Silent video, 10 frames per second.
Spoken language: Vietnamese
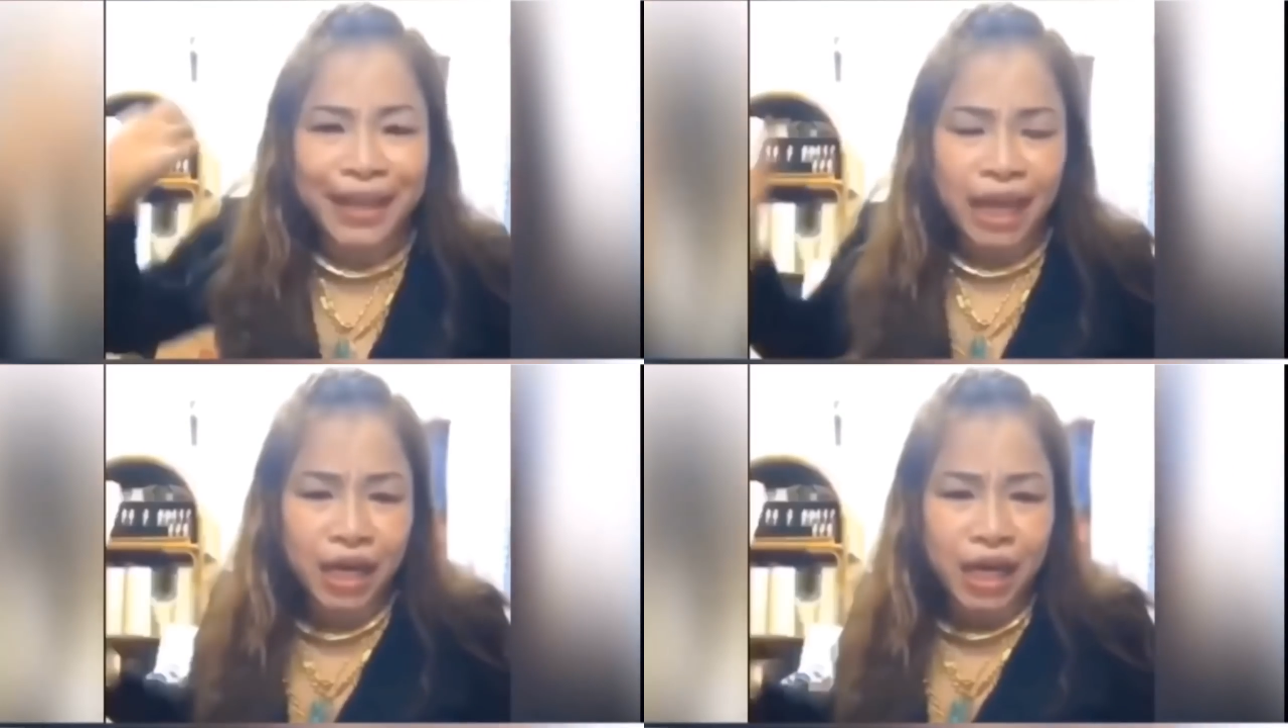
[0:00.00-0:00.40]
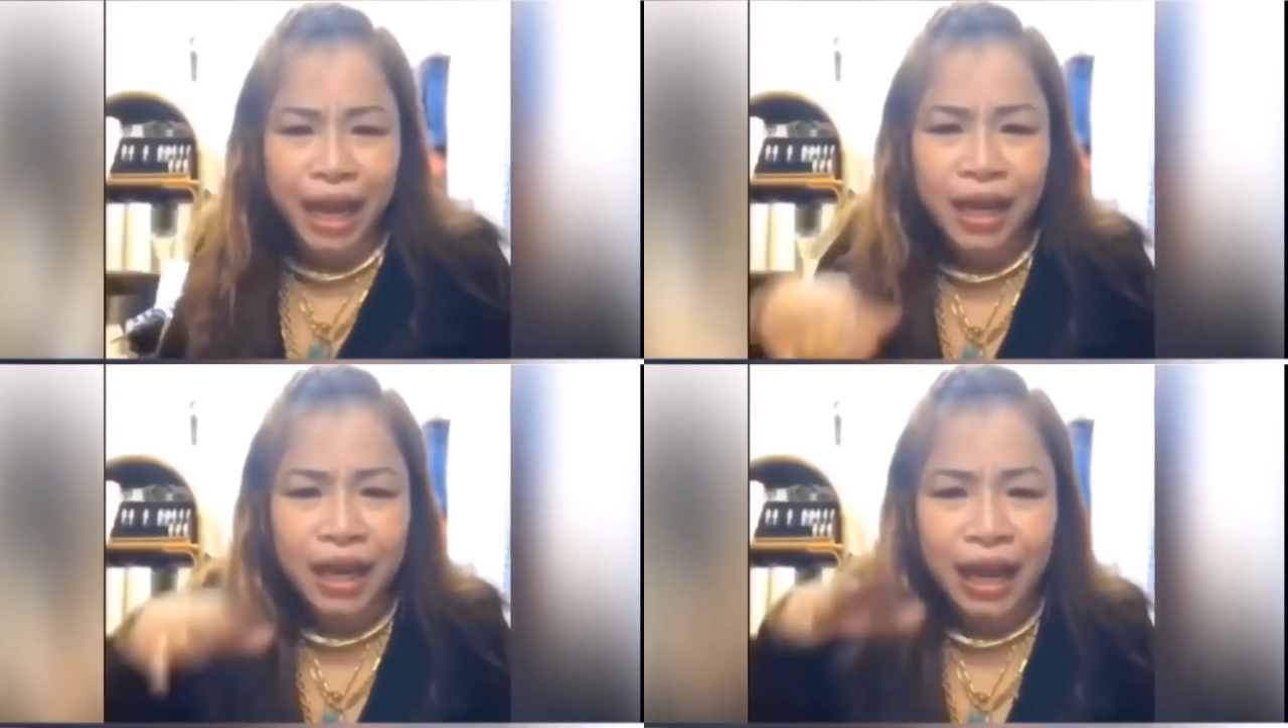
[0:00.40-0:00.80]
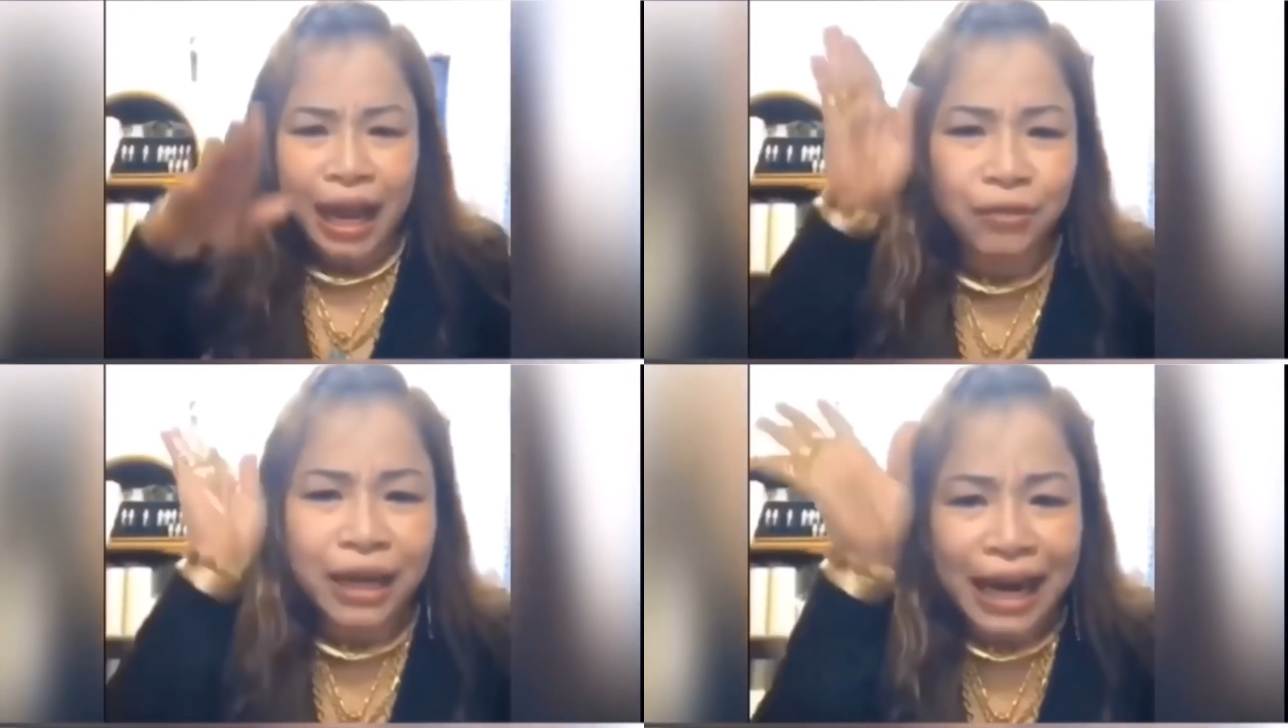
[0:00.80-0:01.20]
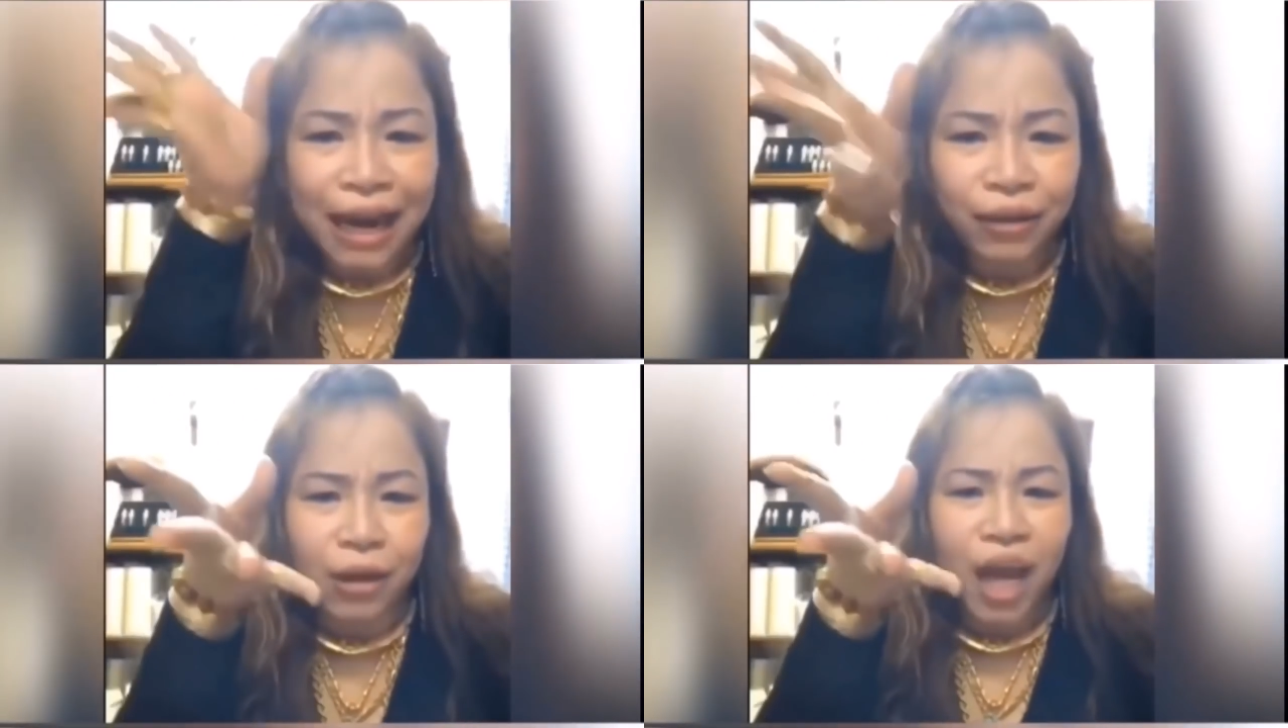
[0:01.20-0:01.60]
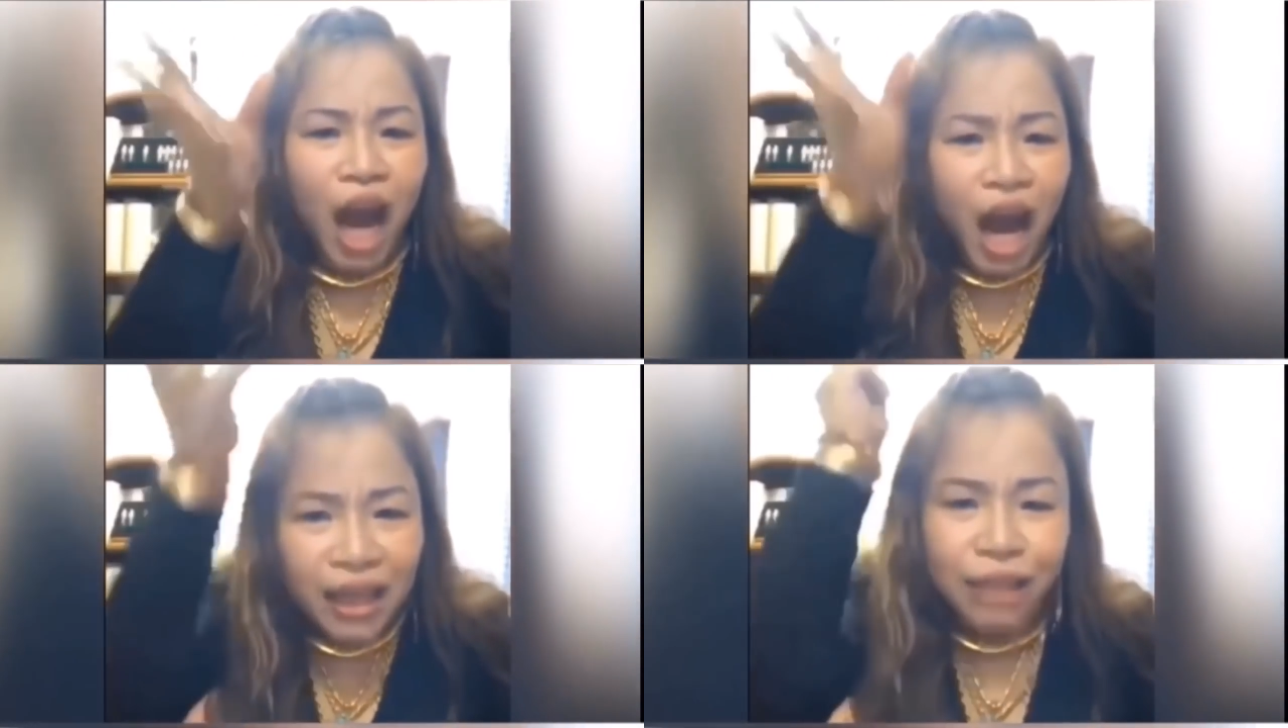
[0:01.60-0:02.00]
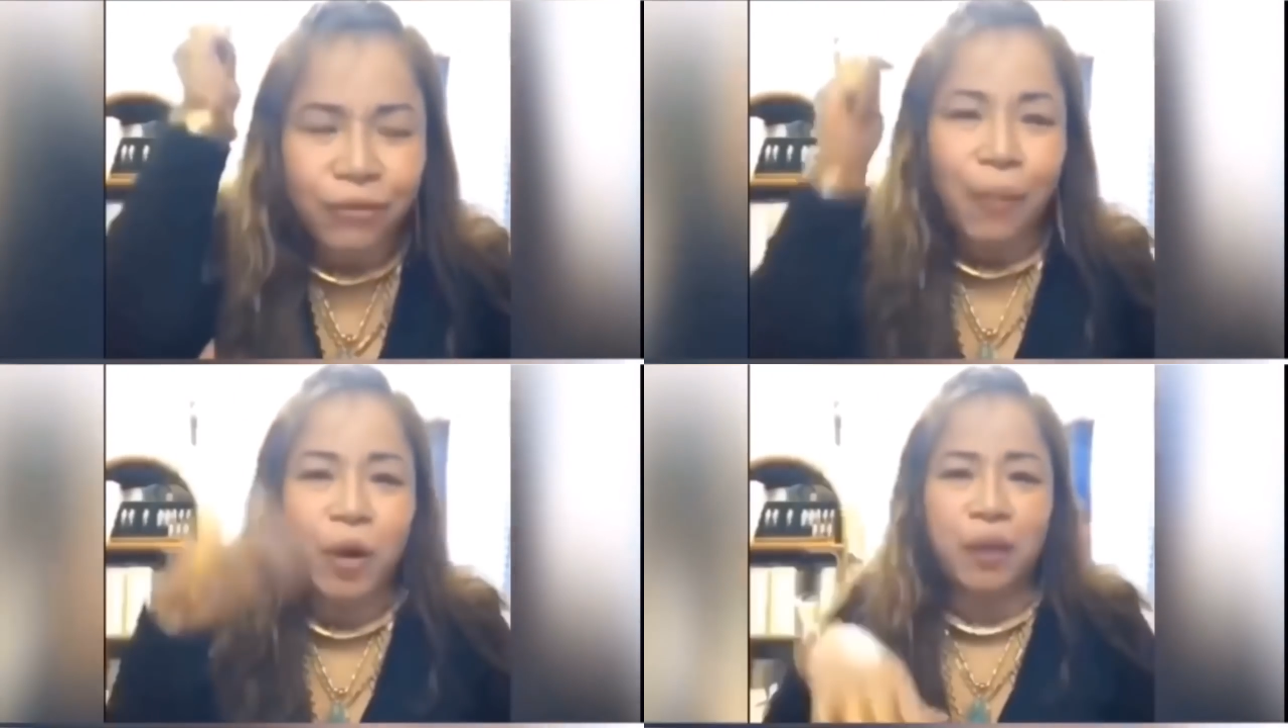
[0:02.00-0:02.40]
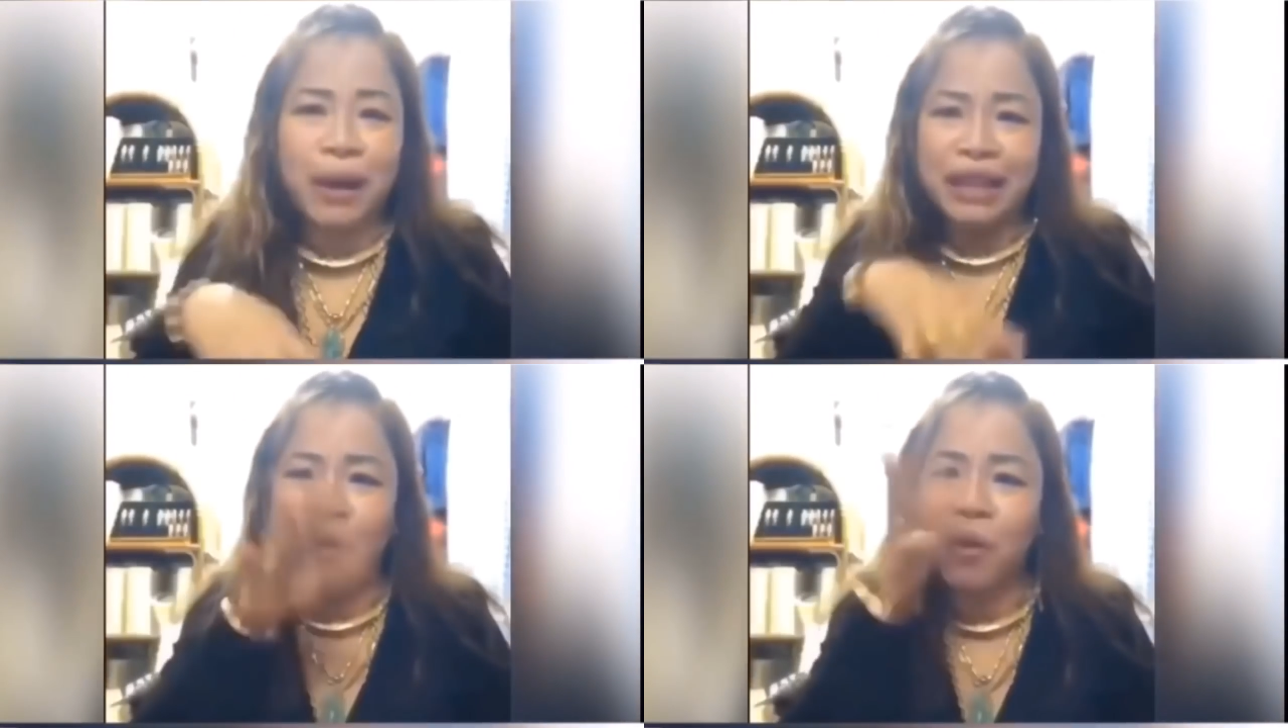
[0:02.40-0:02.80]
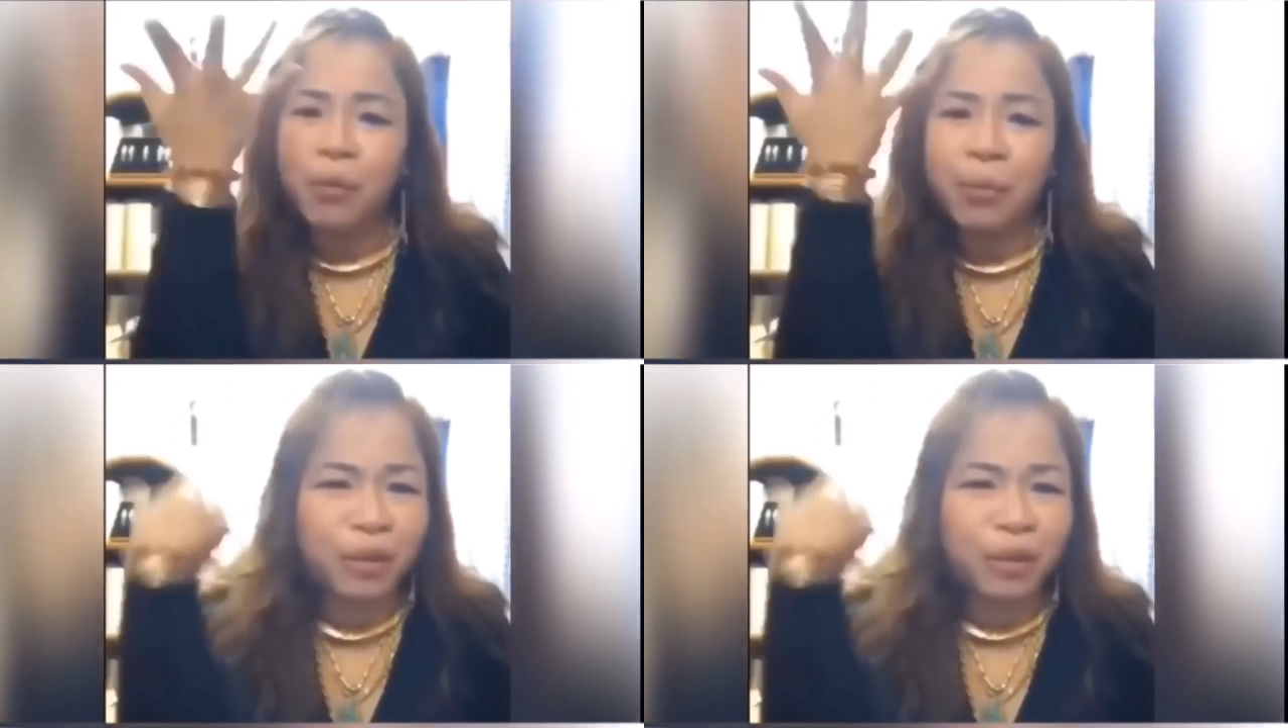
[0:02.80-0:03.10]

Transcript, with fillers: bay chữ đi ha để tao nhìn cái nào tao ít thì tao đọc được bị tao không